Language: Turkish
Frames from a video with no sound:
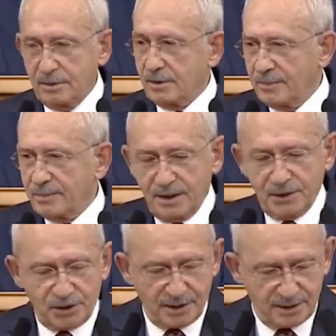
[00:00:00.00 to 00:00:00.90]
Rabia
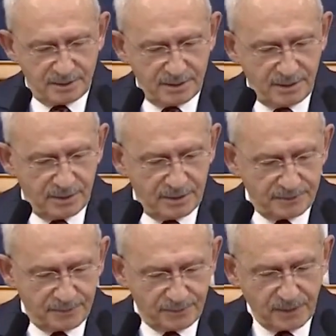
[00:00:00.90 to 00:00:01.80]
işareti, evet.
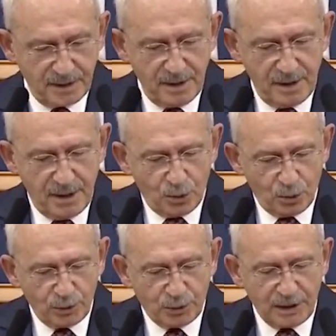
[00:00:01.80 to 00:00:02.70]

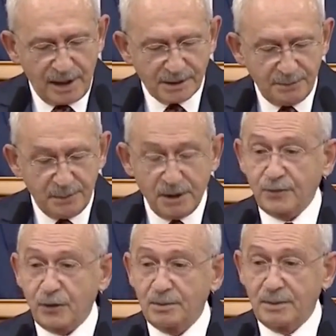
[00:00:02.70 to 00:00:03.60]
Uluslararası
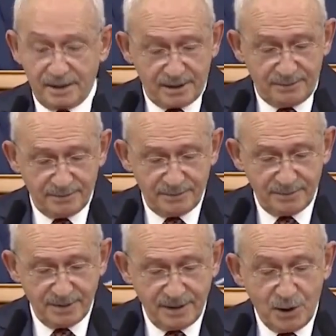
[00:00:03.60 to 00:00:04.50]
platformlarda
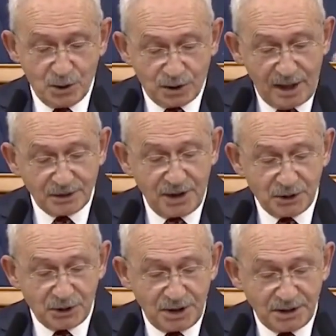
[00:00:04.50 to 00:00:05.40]

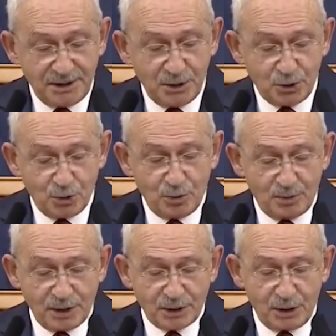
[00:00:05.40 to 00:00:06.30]
sadece Sisi'yi
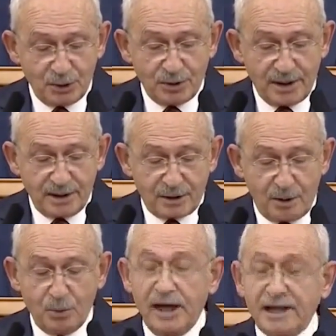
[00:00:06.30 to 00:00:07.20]
Cumhurbaşkanı olarak
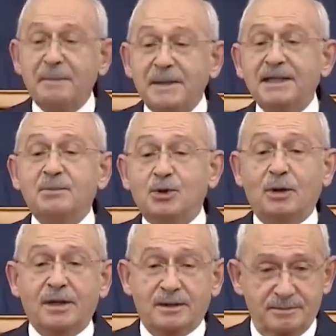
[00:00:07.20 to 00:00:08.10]
kabul etmediğimi
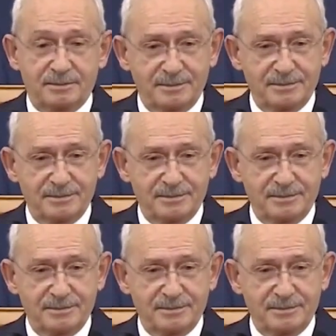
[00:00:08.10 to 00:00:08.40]
söyledi